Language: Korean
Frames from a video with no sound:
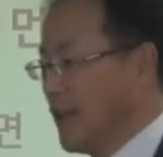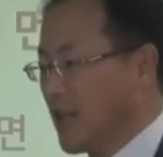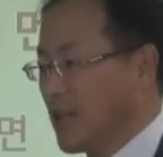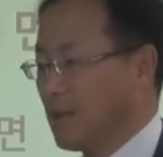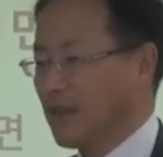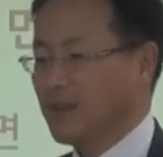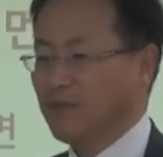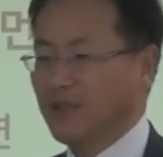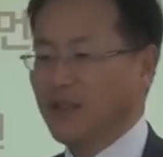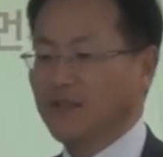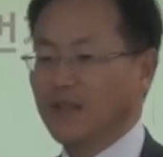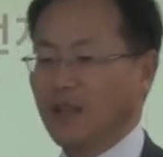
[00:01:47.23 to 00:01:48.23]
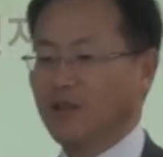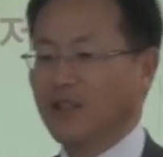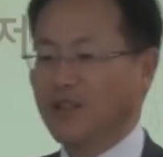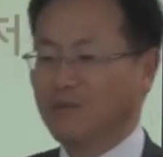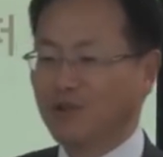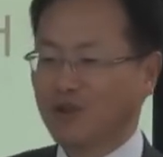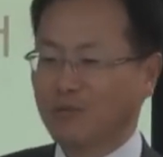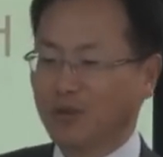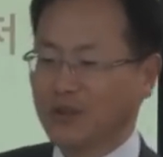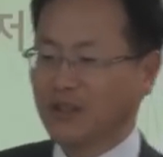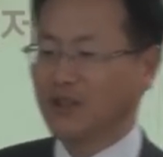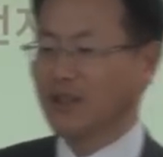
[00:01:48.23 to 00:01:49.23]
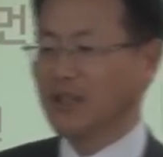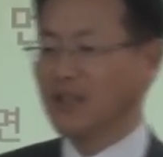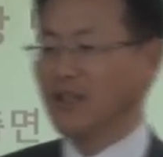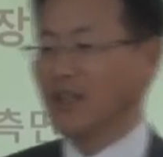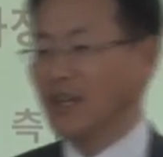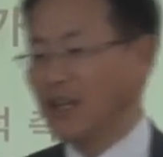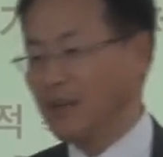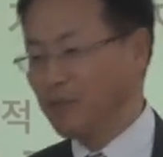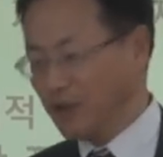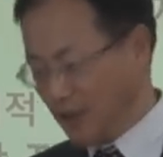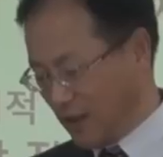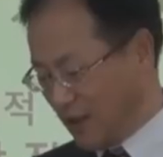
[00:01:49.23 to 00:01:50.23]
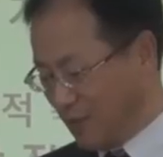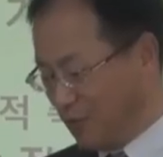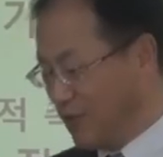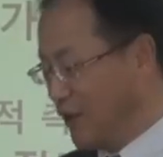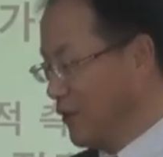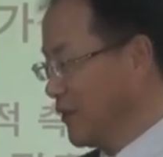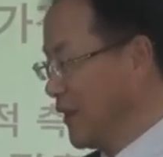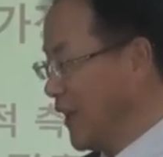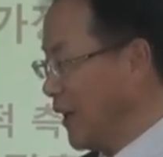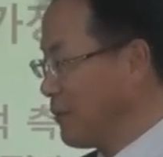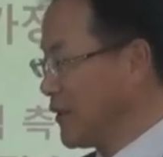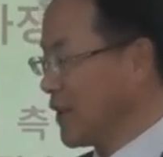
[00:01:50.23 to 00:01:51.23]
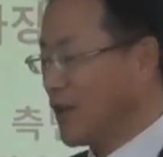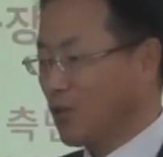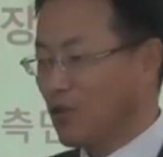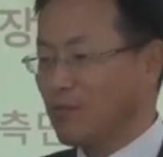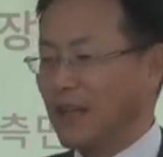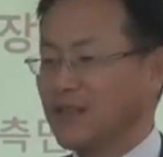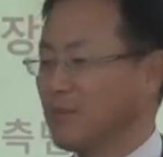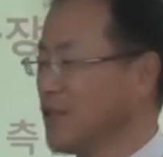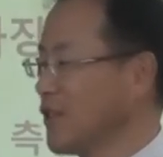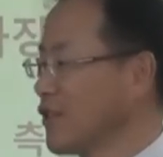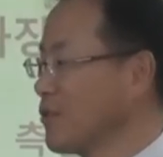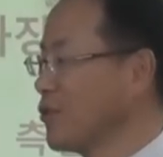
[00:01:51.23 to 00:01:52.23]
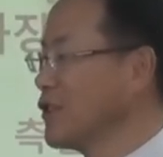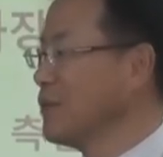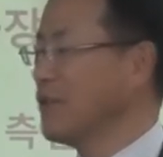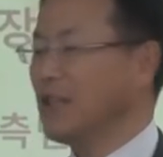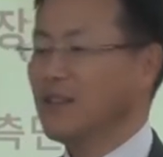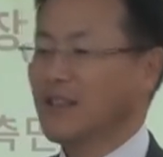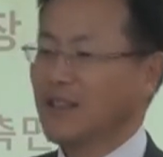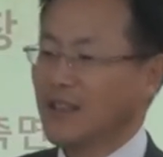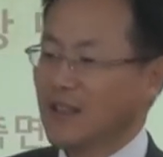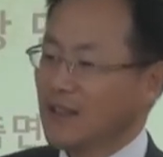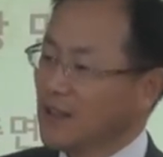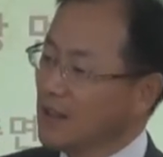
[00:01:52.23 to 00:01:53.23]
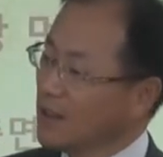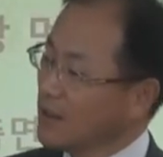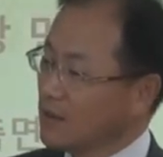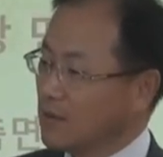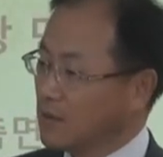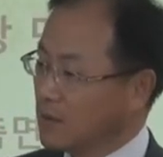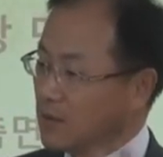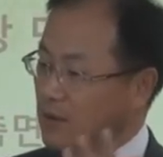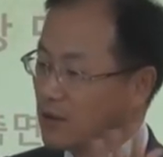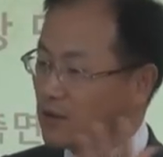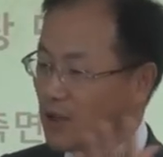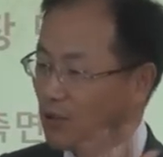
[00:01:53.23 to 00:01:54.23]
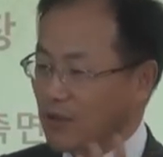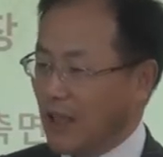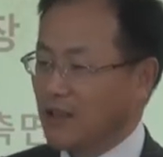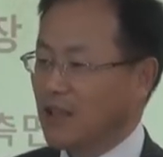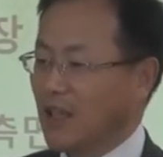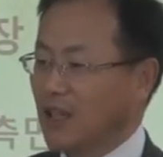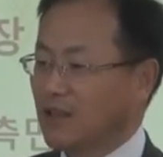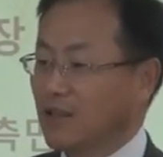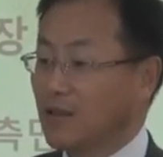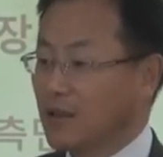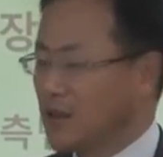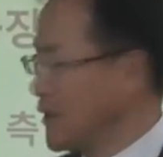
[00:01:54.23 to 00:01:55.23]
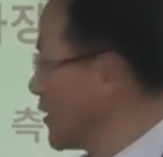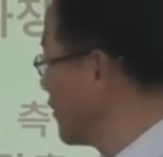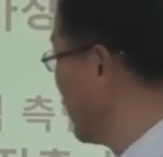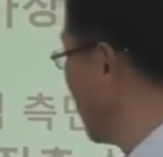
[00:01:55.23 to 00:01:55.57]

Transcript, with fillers: 아까 말씀드린 쌩얼의 일본을 보신 적이 있는가 한번 생각해 보세요. 아마 제가 오늘 말씀드린 걸 보시면 듣던 거하고 다르다라는 걸 느끼실